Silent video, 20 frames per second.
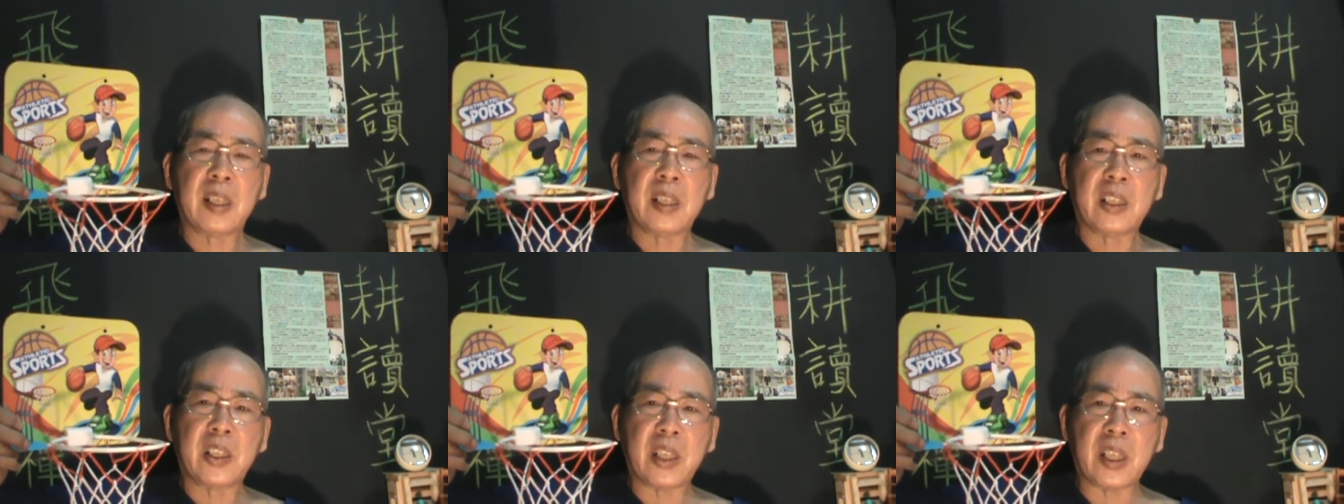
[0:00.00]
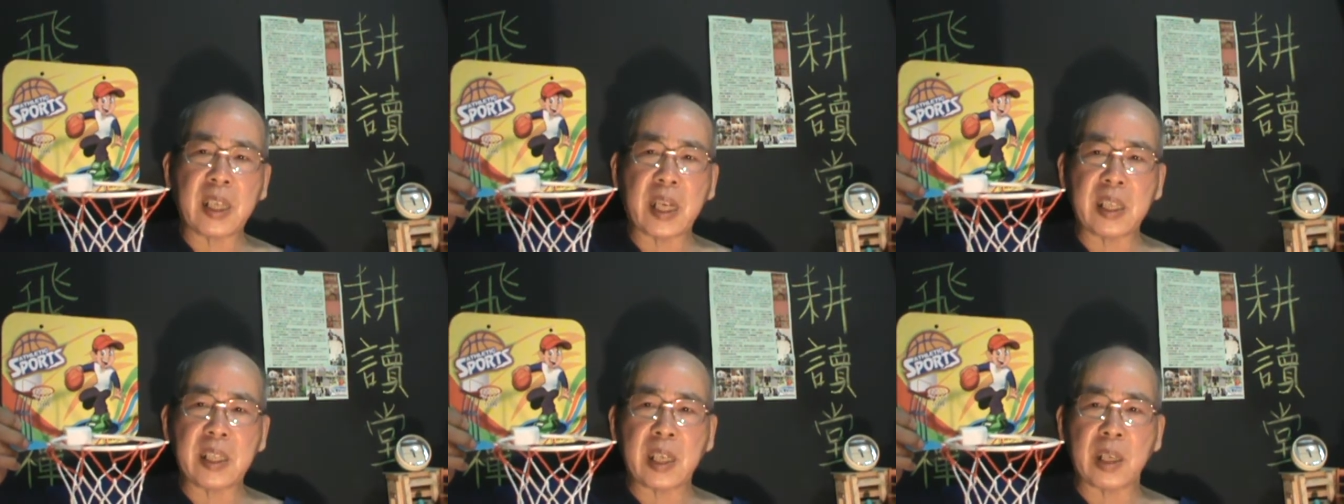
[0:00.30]

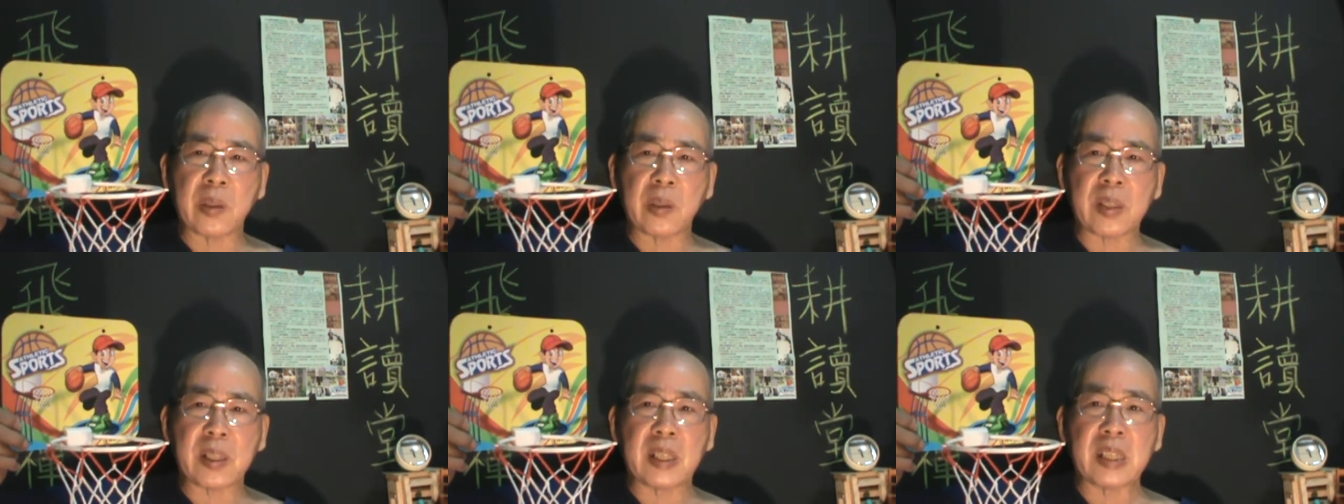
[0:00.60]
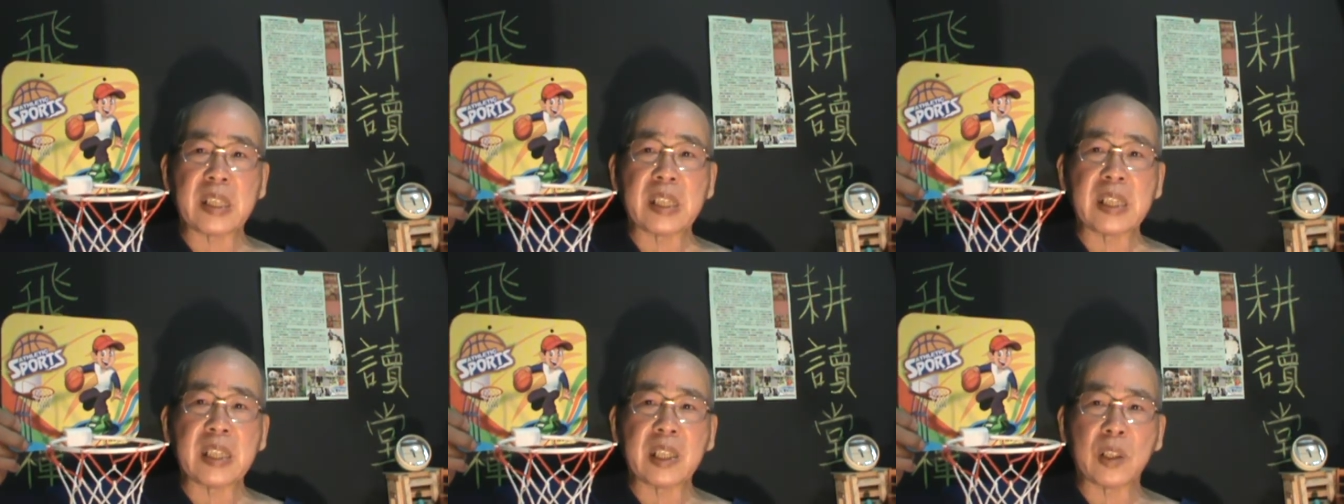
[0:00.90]
简单讲就是，
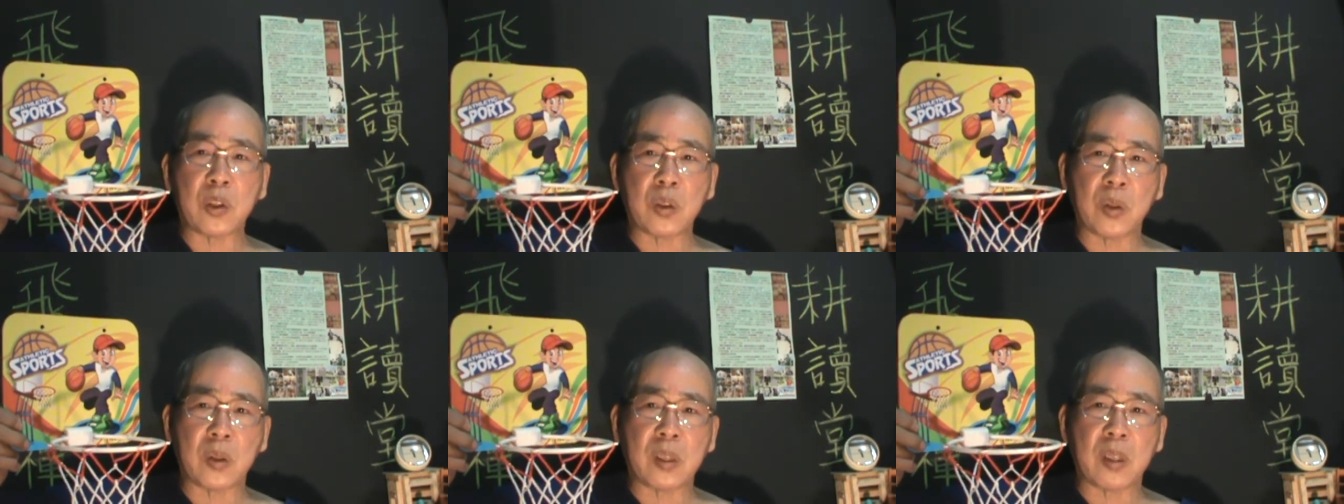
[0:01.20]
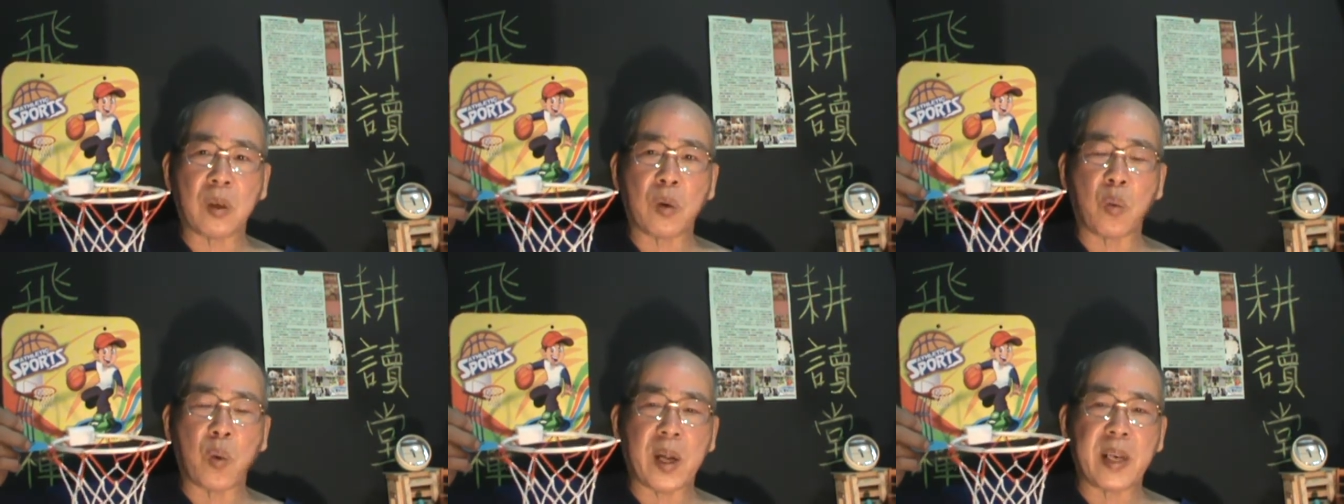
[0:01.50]
所有
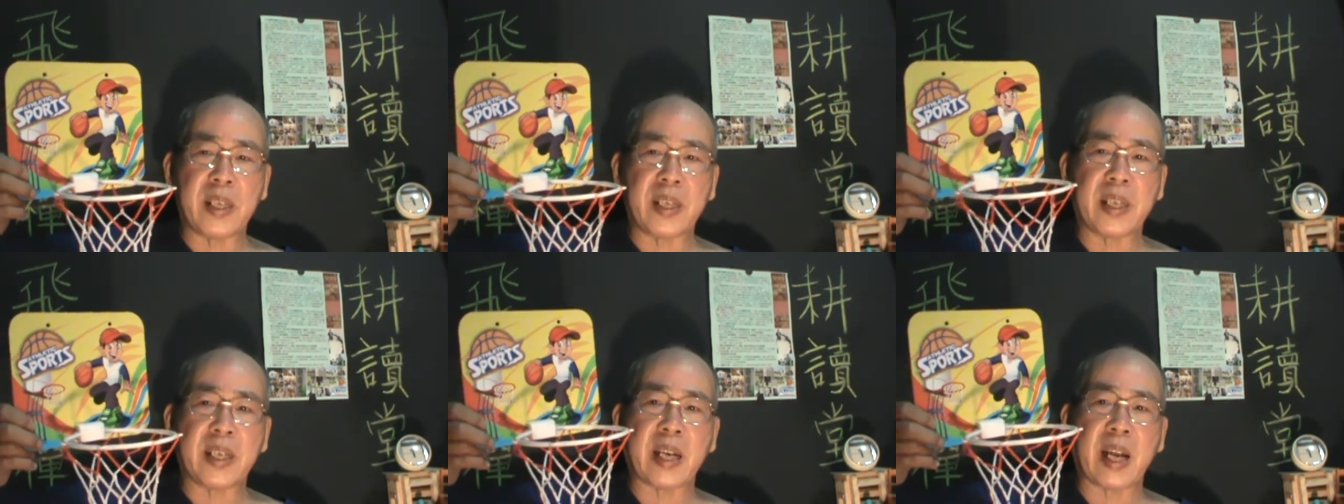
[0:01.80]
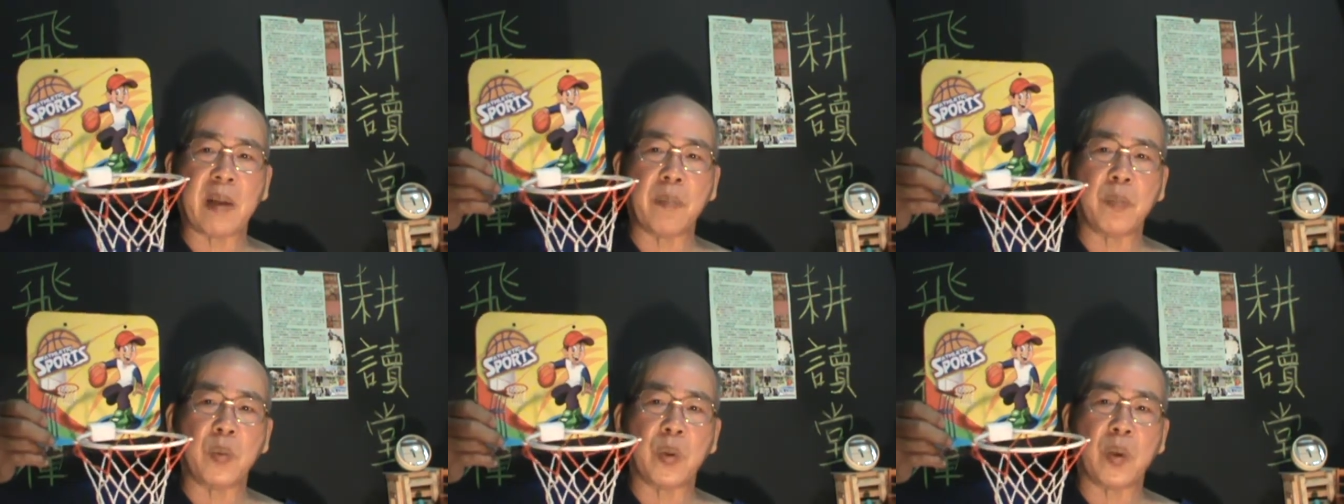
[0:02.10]
的管理
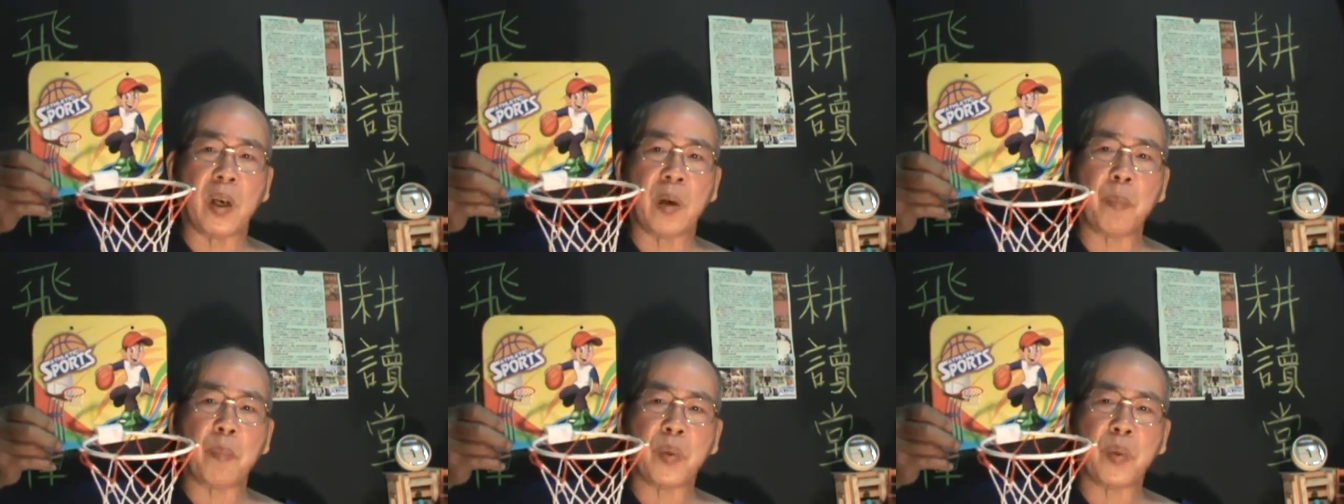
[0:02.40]
干部啊